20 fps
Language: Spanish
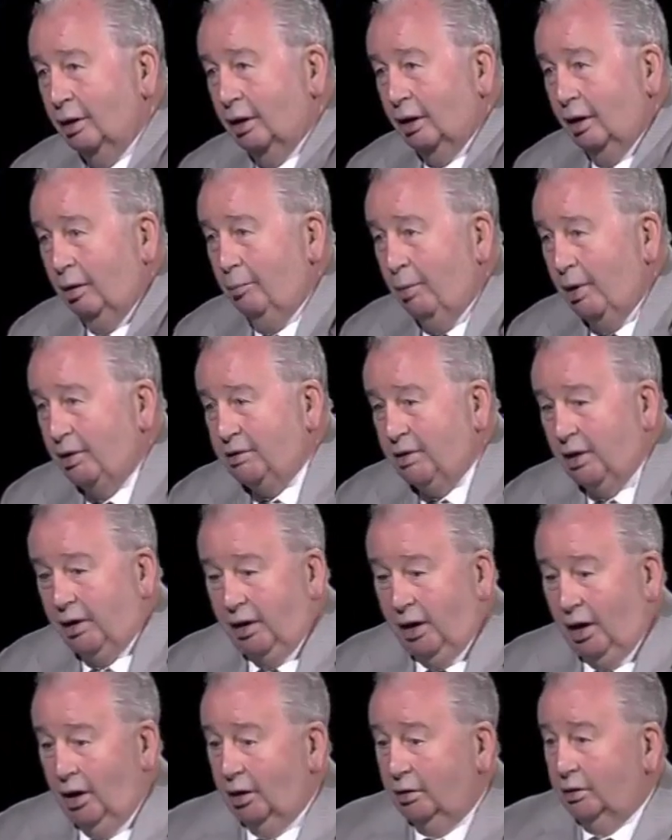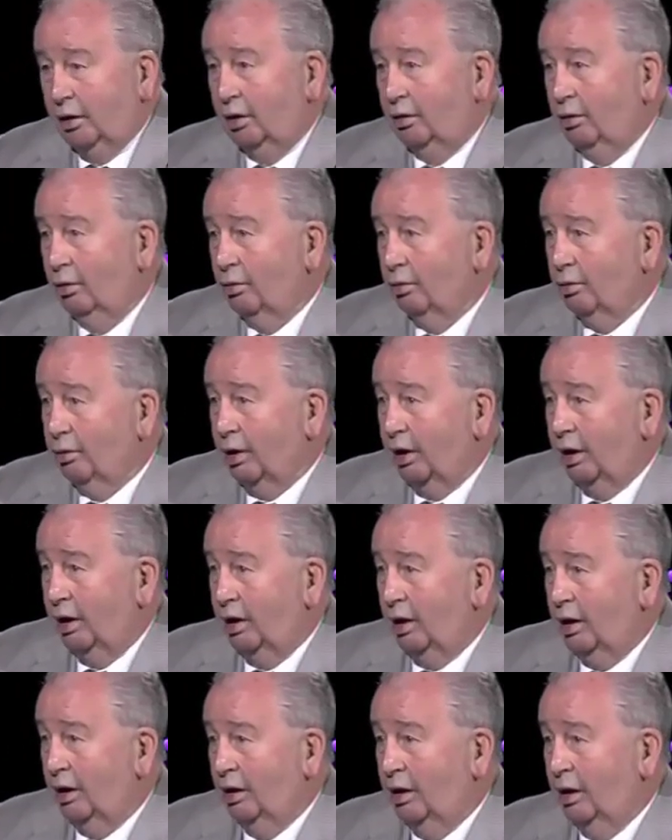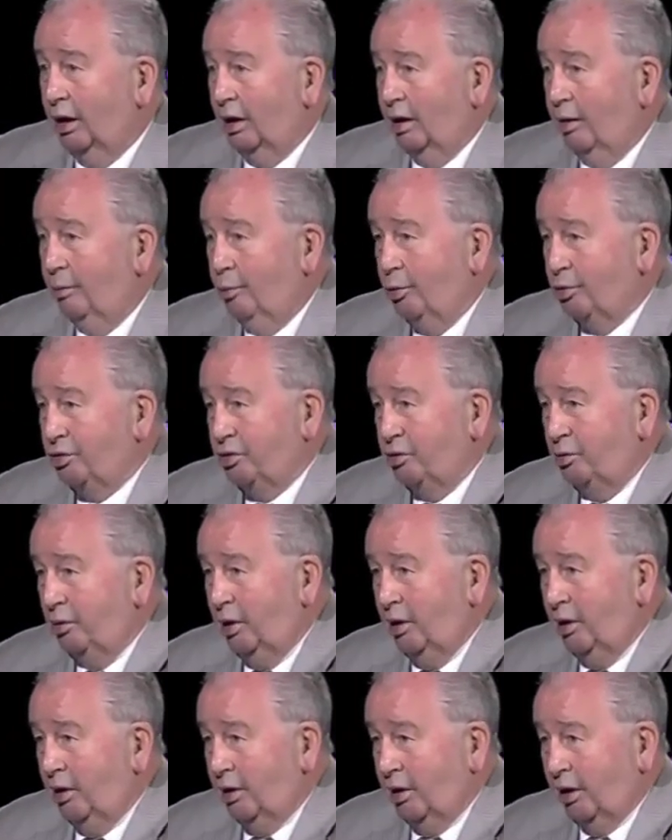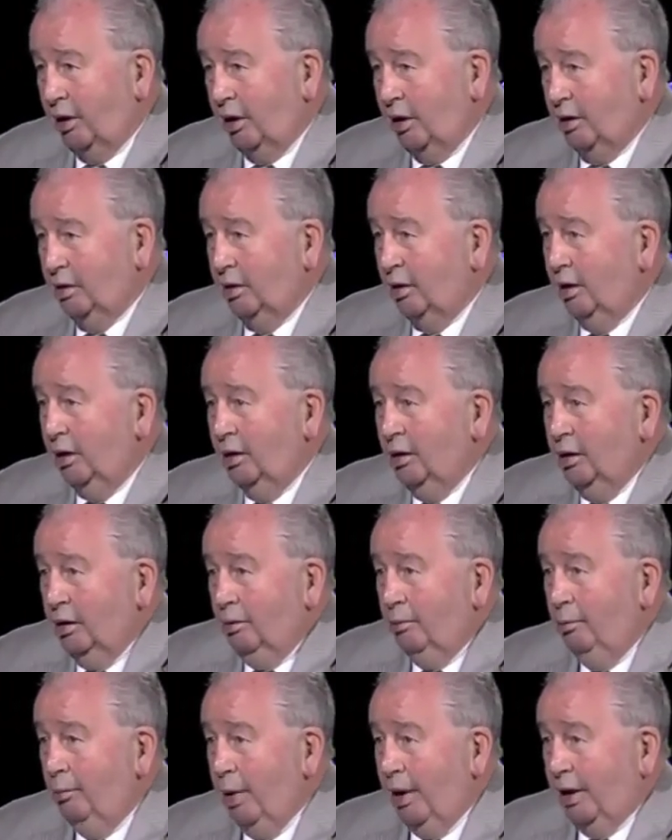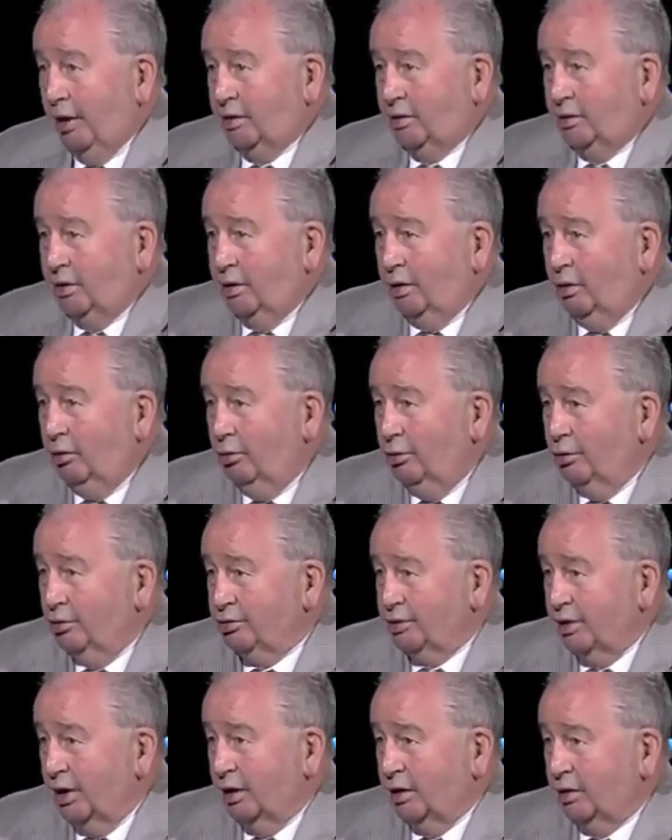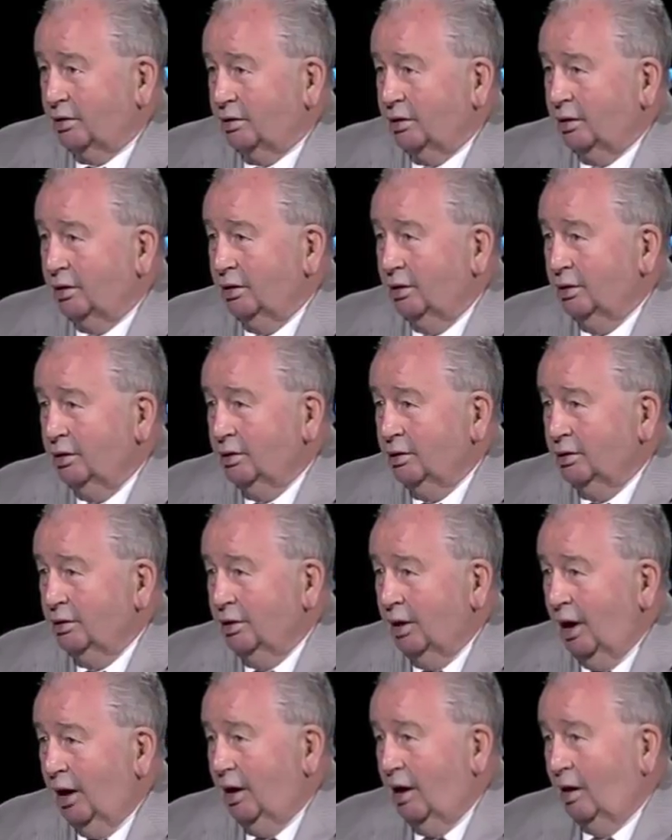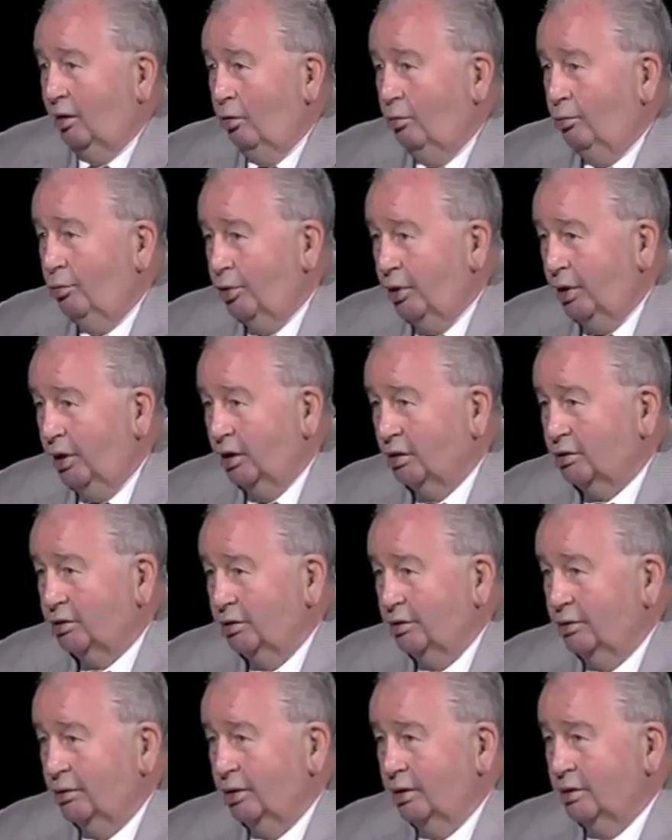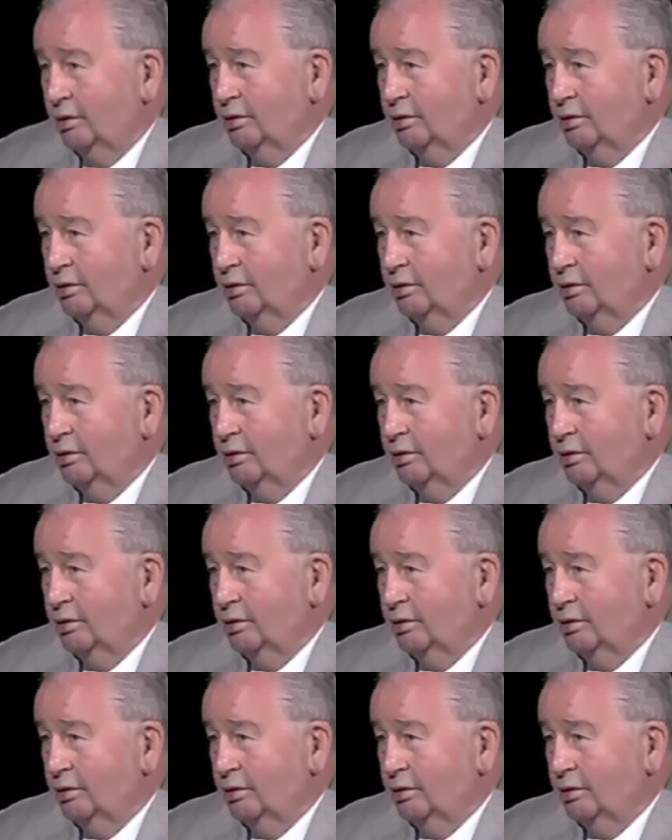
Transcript: en base a que a la tecnología, a las posibilidades que hay de verse, de conocerse, a las comunicaciones.